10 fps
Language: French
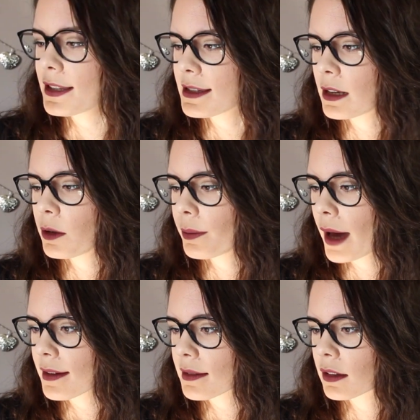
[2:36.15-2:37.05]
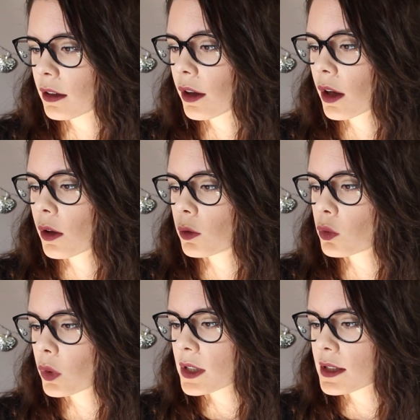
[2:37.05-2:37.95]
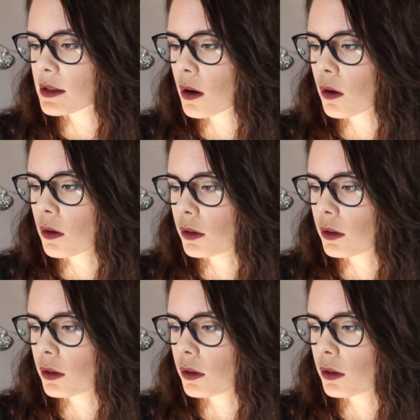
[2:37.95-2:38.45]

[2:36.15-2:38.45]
C'est le masque nourrissant